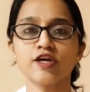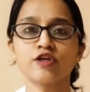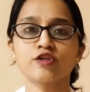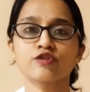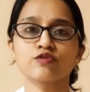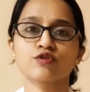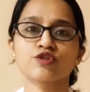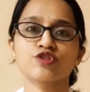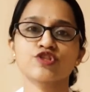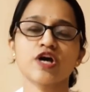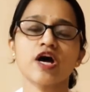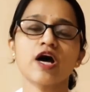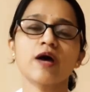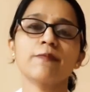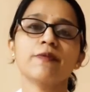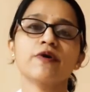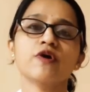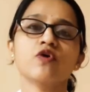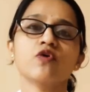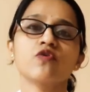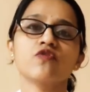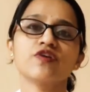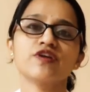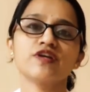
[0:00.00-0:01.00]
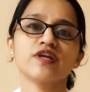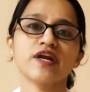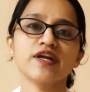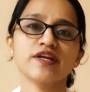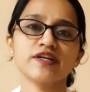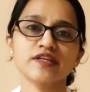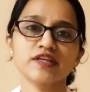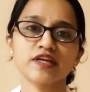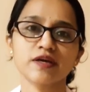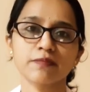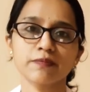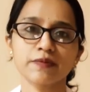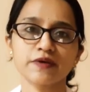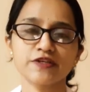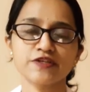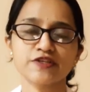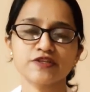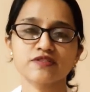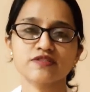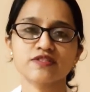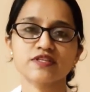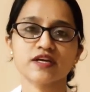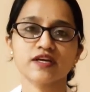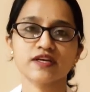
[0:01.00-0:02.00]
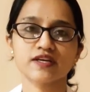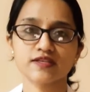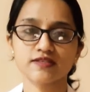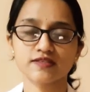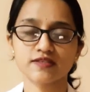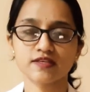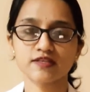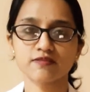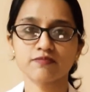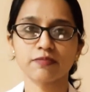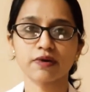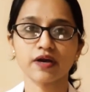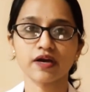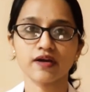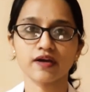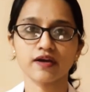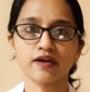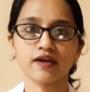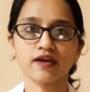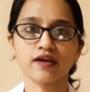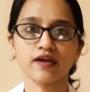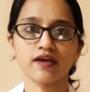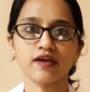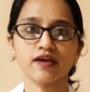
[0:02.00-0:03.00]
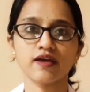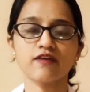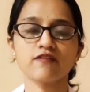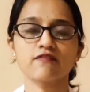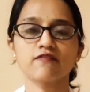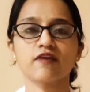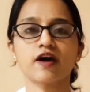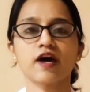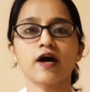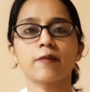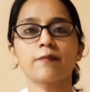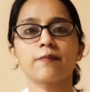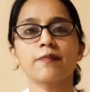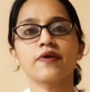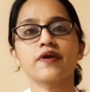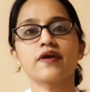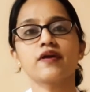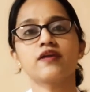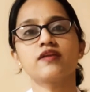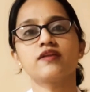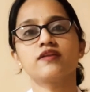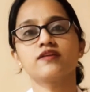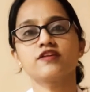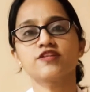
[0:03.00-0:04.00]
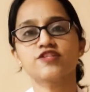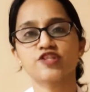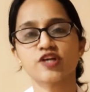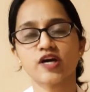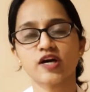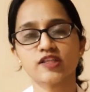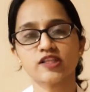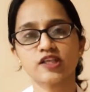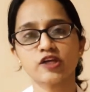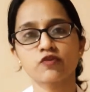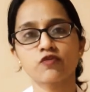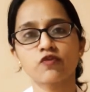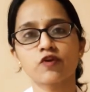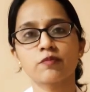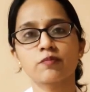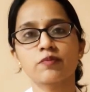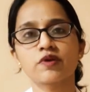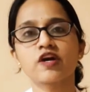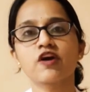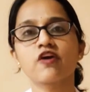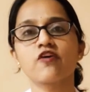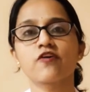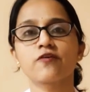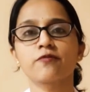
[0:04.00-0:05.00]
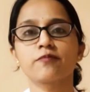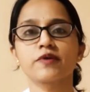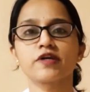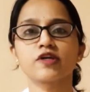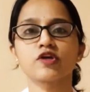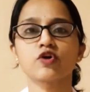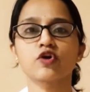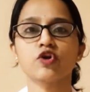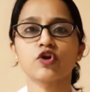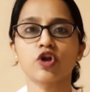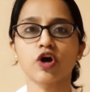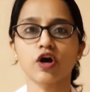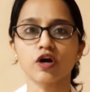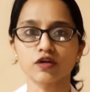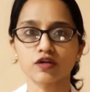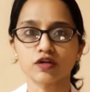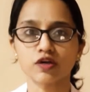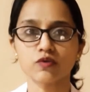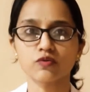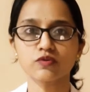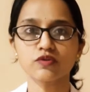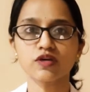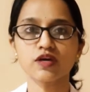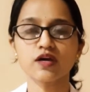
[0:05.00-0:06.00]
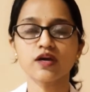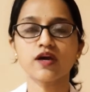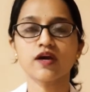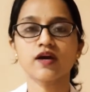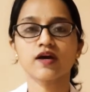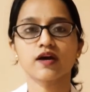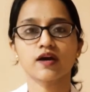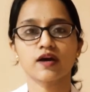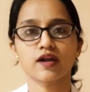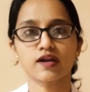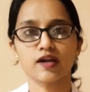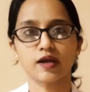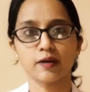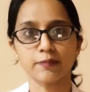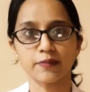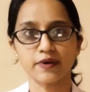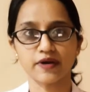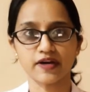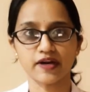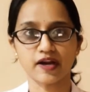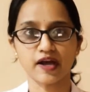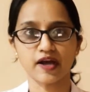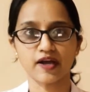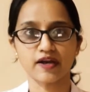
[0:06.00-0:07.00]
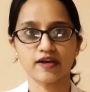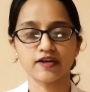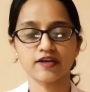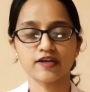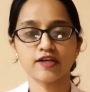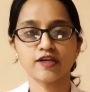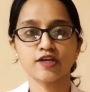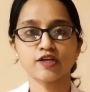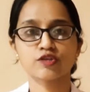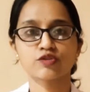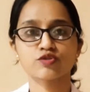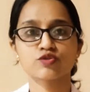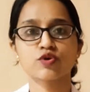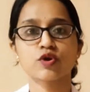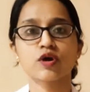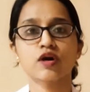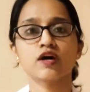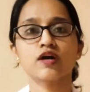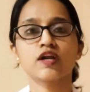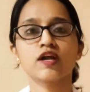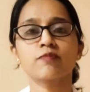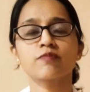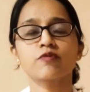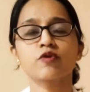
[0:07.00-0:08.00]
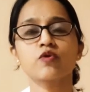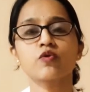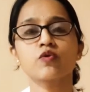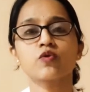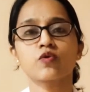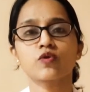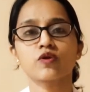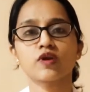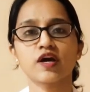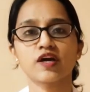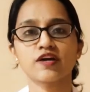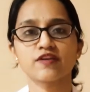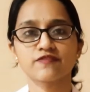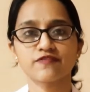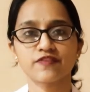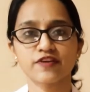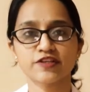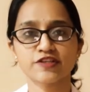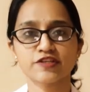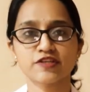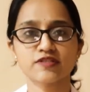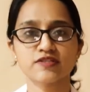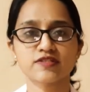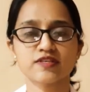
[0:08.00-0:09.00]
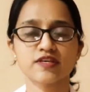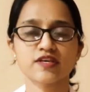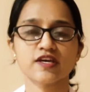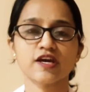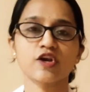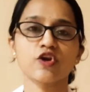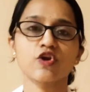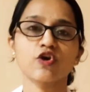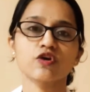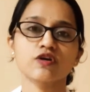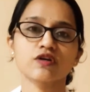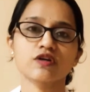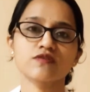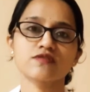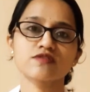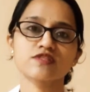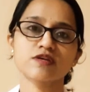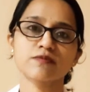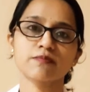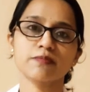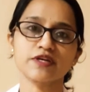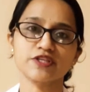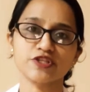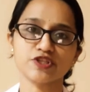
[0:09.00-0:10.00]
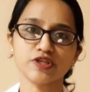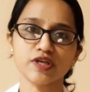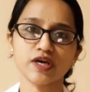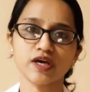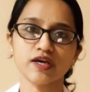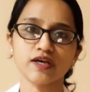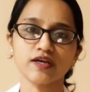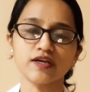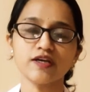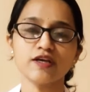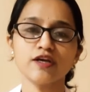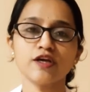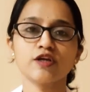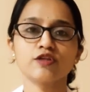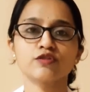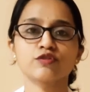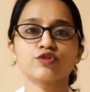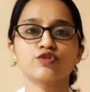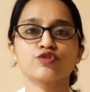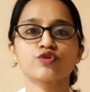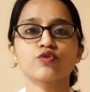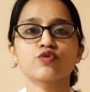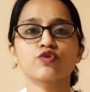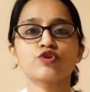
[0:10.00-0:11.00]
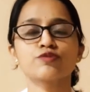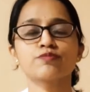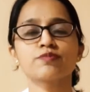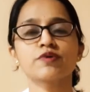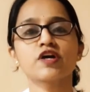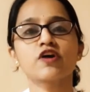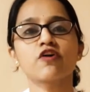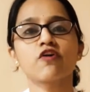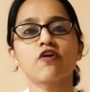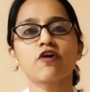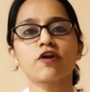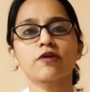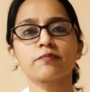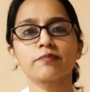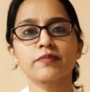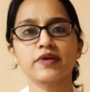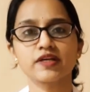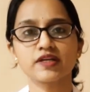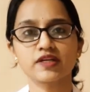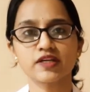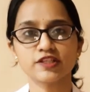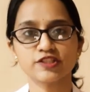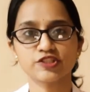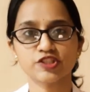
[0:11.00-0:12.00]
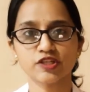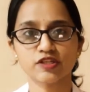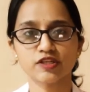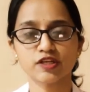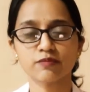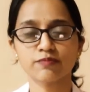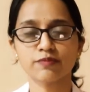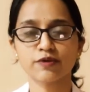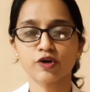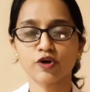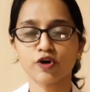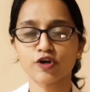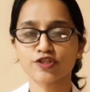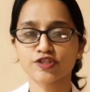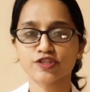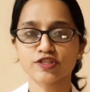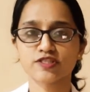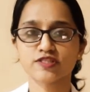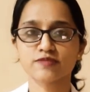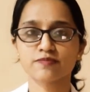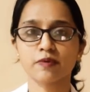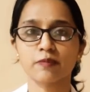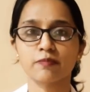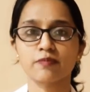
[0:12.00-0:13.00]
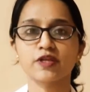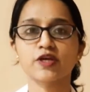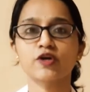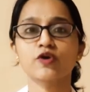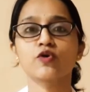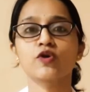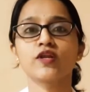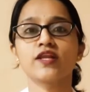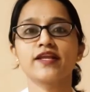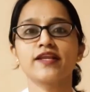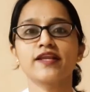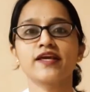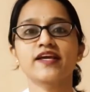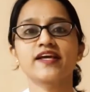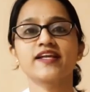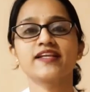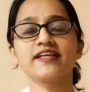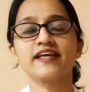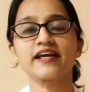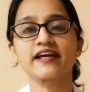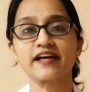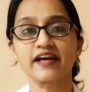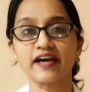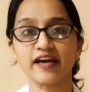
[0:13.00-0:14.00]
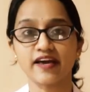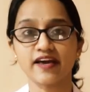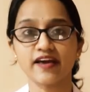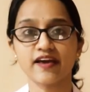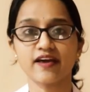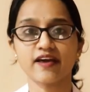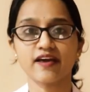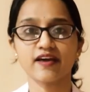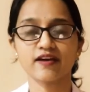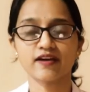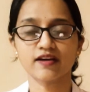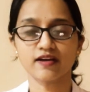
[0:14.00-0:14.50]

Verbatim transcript: तो जहाँ पे कोविड नाइन्टीन के पेशेंट्स या केसेस बढ़ रहे हैं वहाँ पे न चाहते हुए भी गवर्नमेंट को लॉकडाउन करना पड़ रहा है सो अगर आपको कोरोना इन्फेक्शन से या लॉकडाउन से बचना है तो जो कुछ भी गवर्नमेंट ने जनरल प्रिकॉशंस पब्लिक को लेने के लिए कहे हैं